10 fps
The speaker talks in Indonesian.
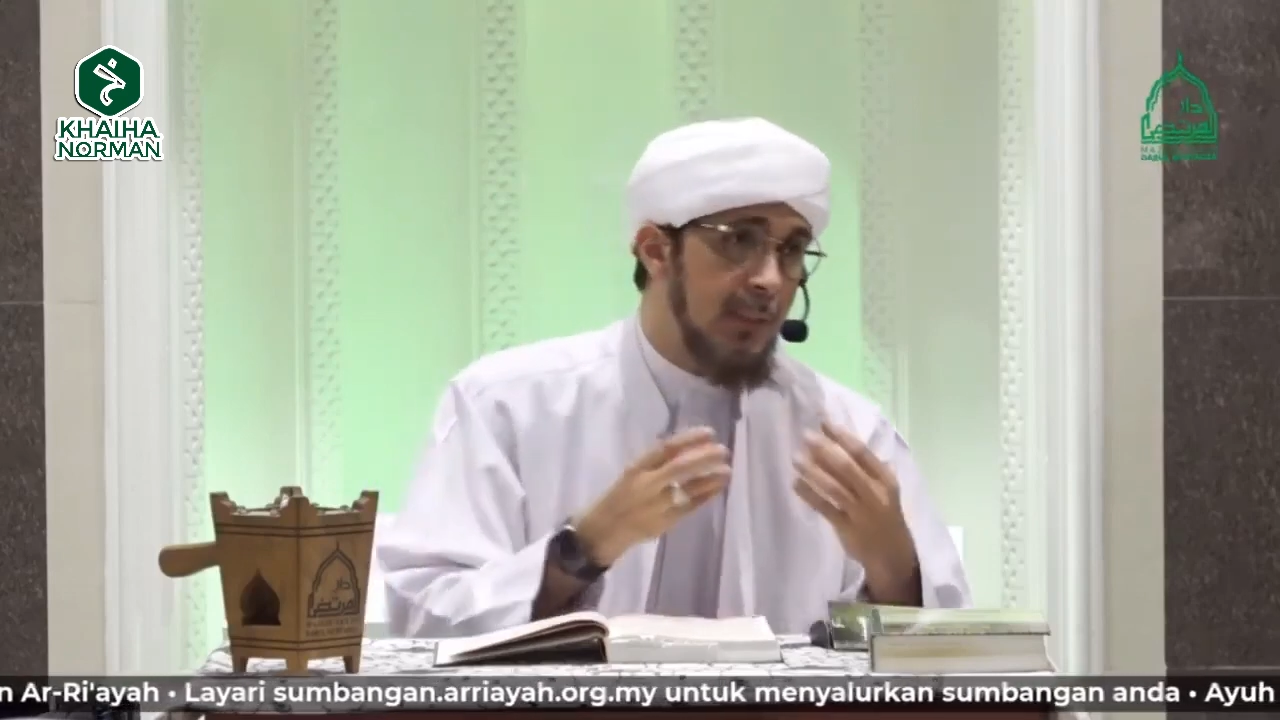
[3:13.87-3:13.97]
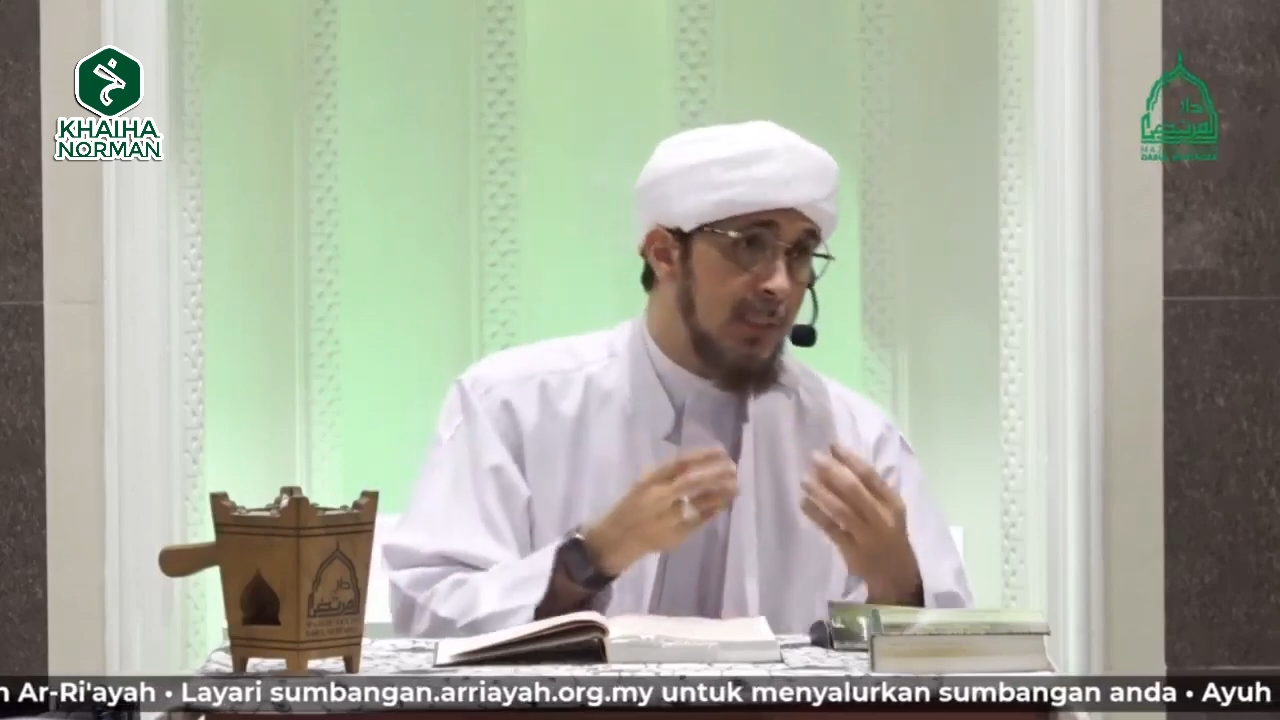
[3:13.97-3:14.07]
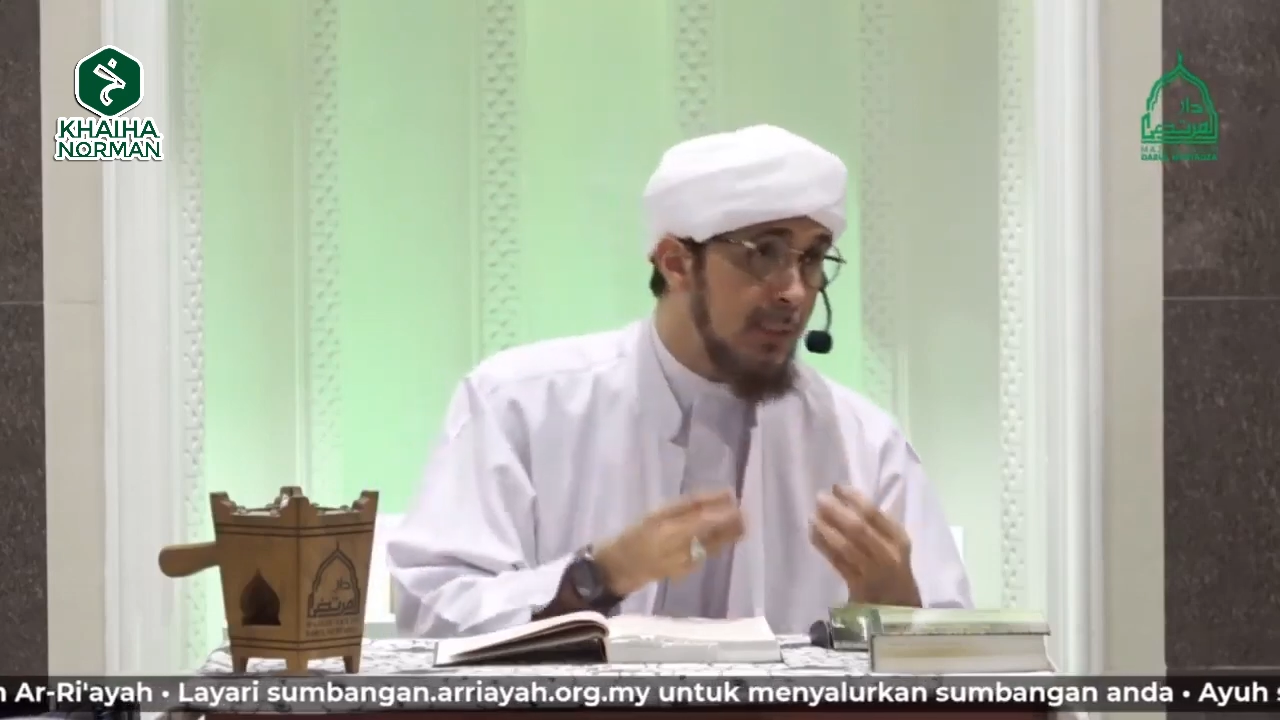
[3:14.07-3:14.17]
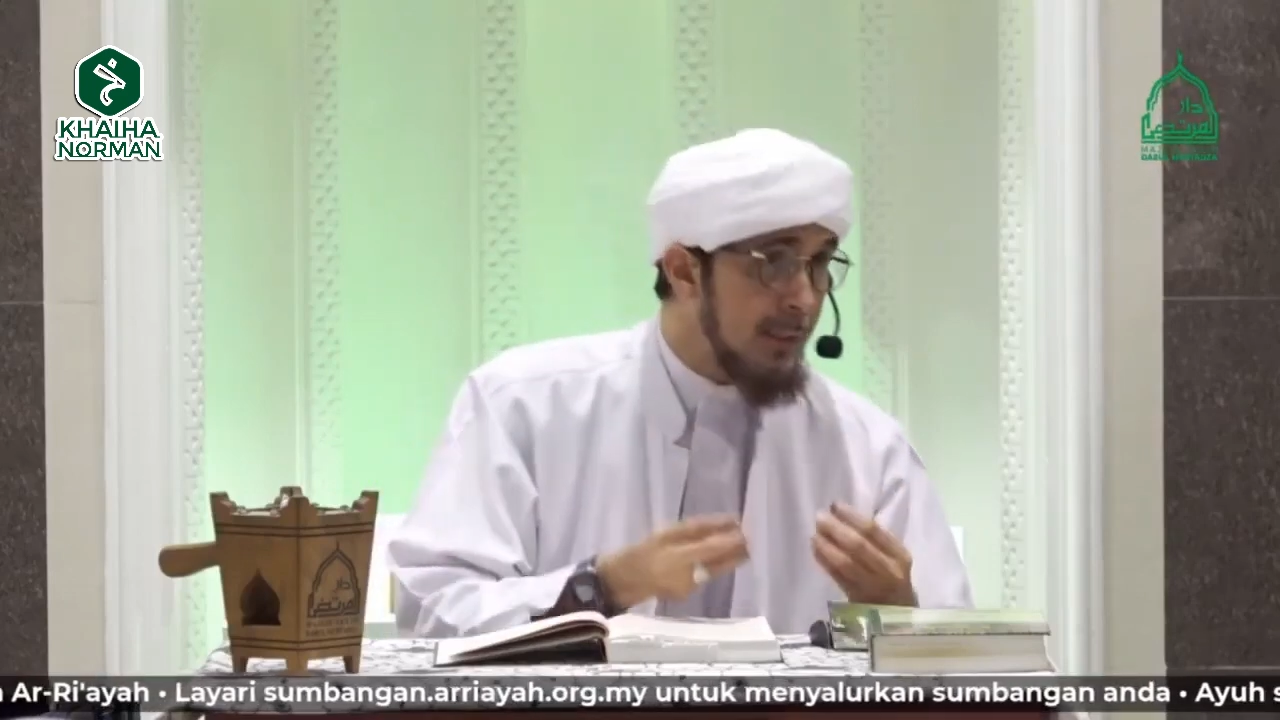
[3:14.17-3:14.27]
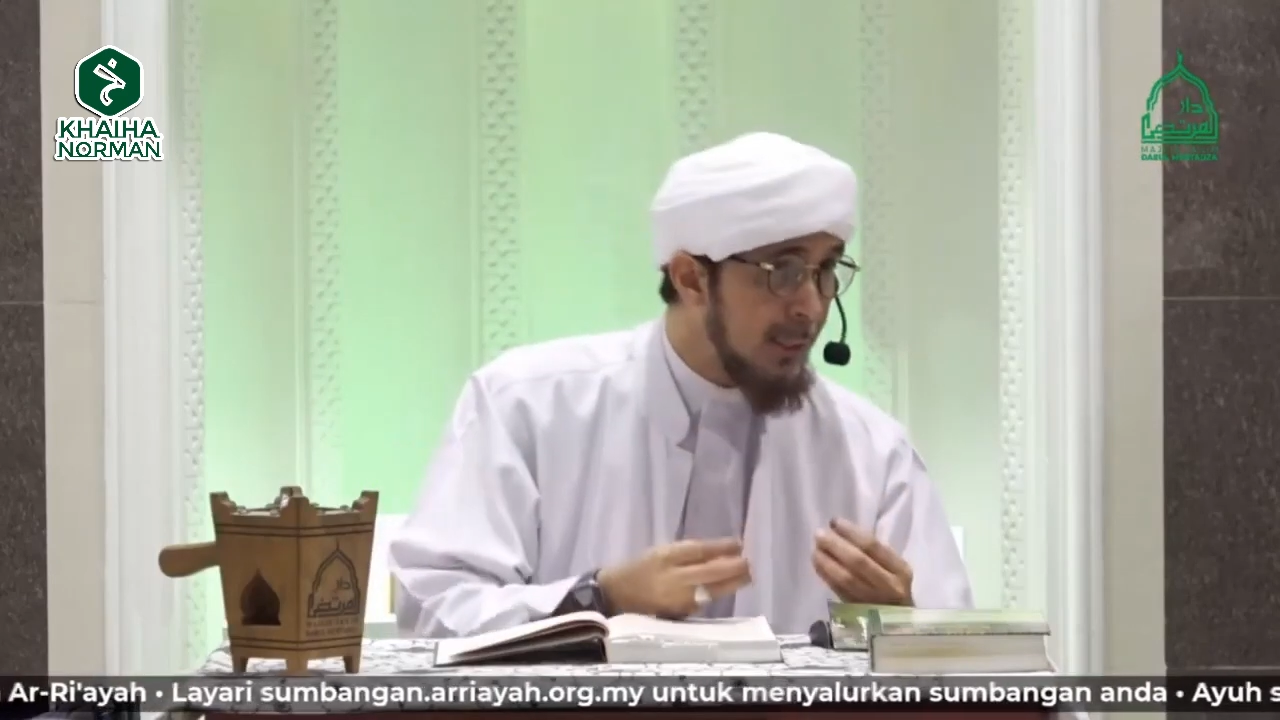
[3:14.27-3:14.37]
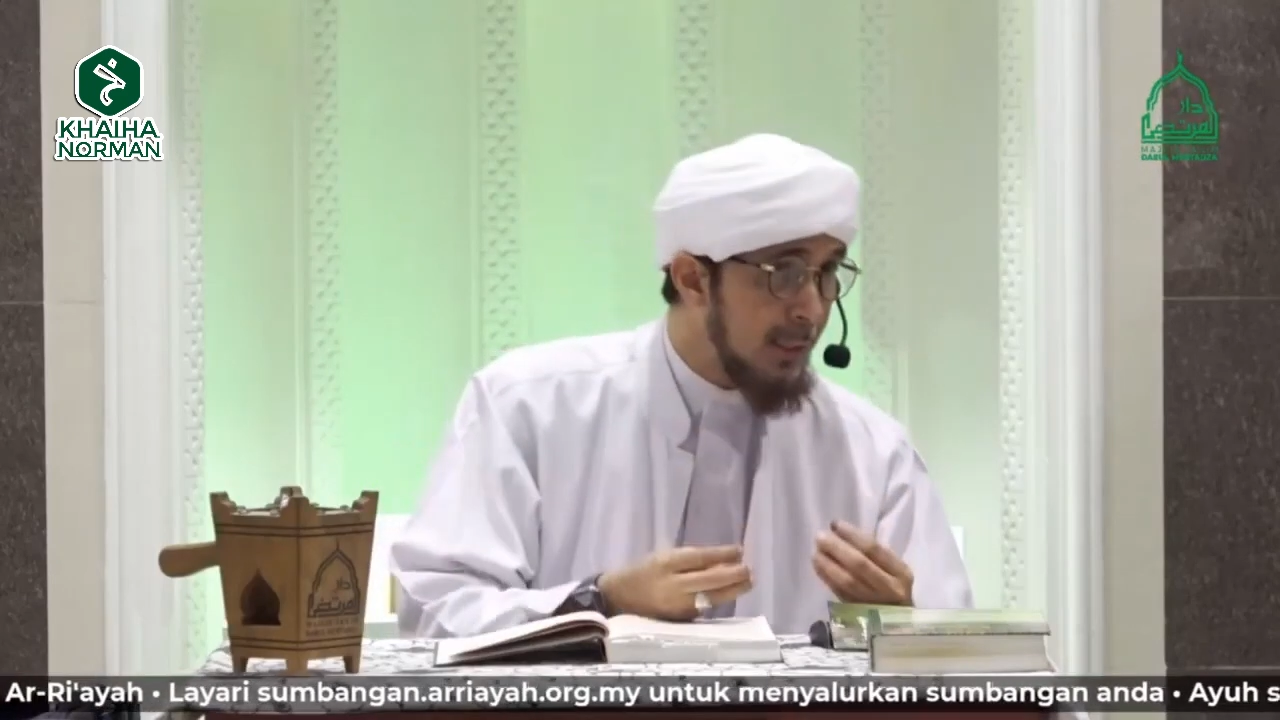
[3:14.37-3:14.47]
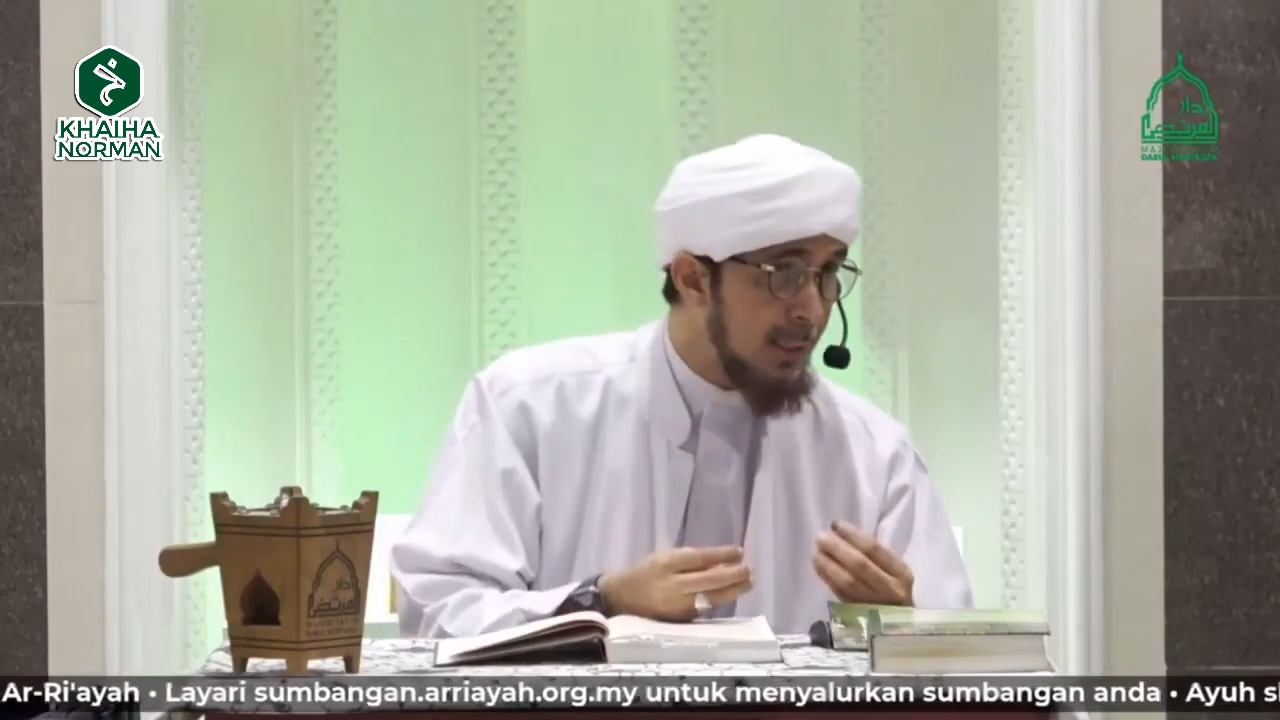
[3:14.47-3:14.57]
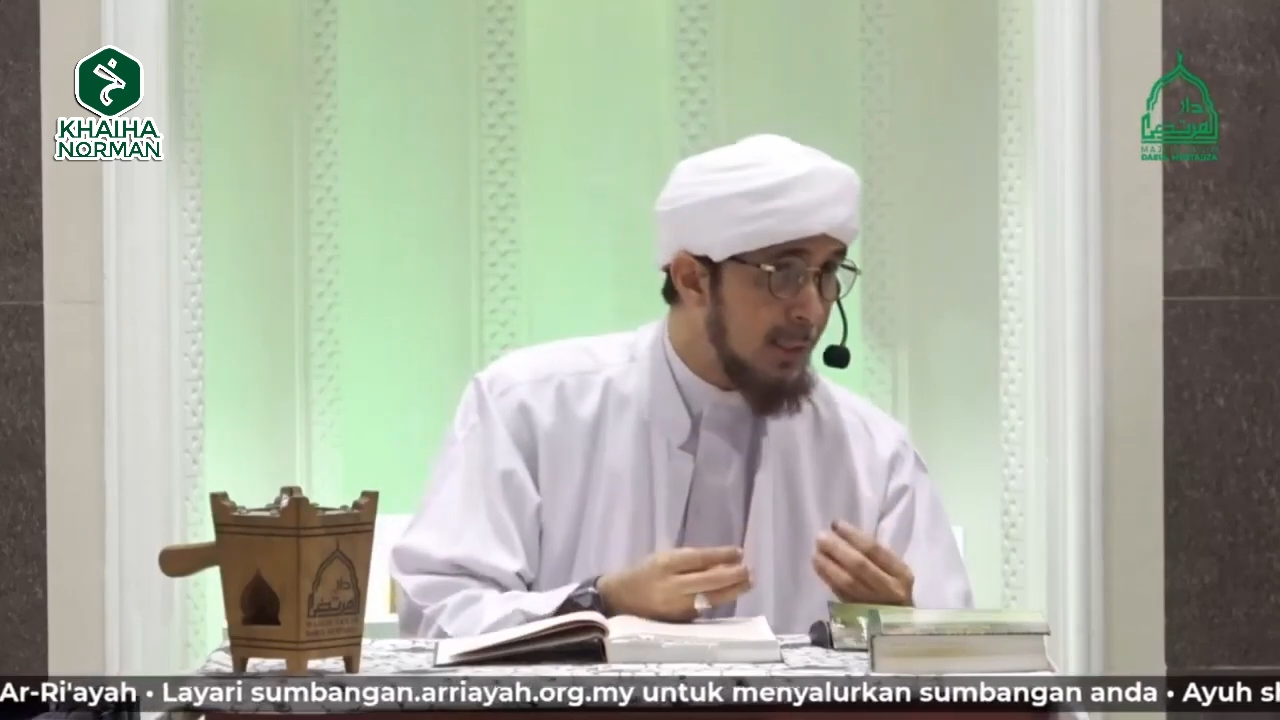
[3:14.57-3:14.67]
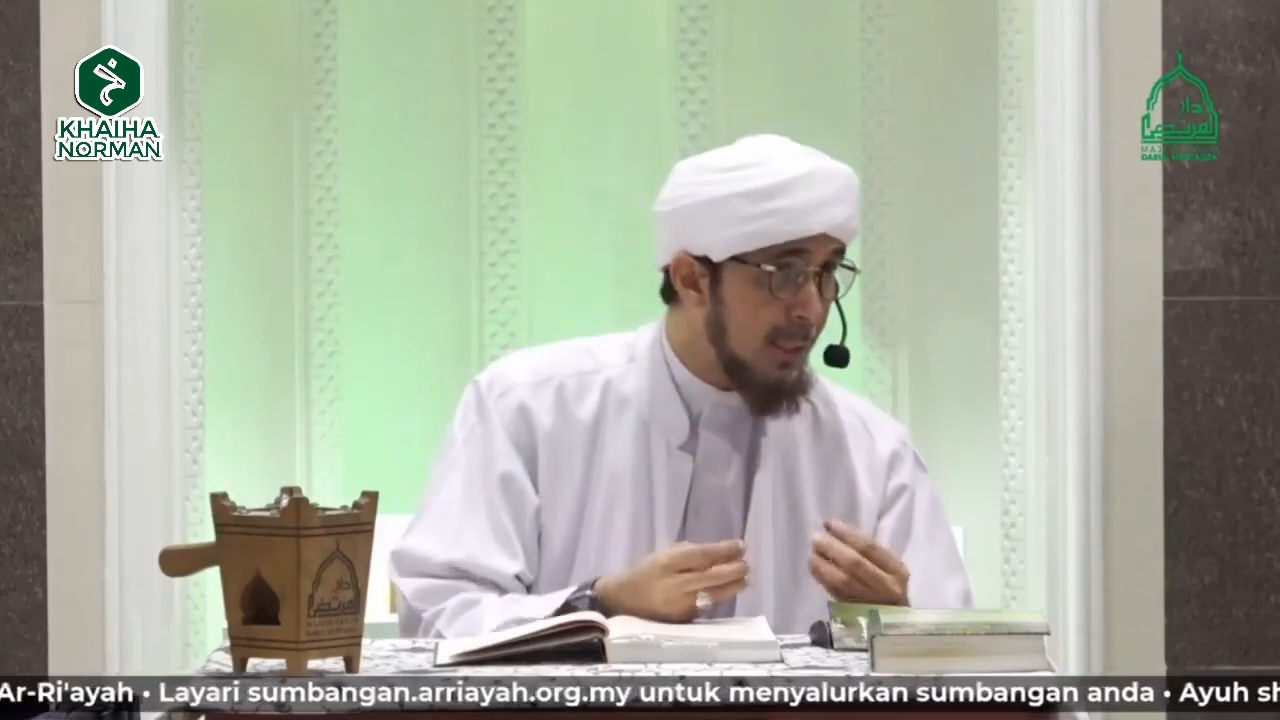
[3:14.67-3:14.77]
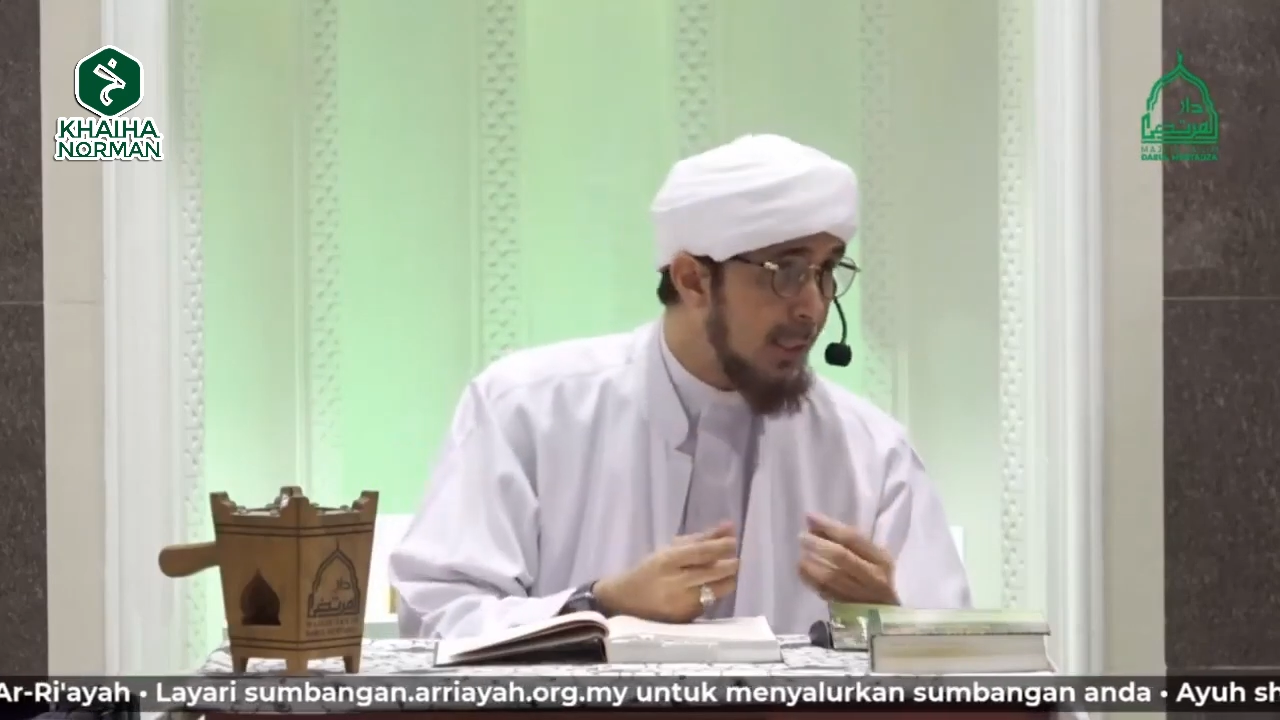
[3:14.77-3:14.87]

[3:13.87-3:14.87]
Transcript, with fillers: terang-terangan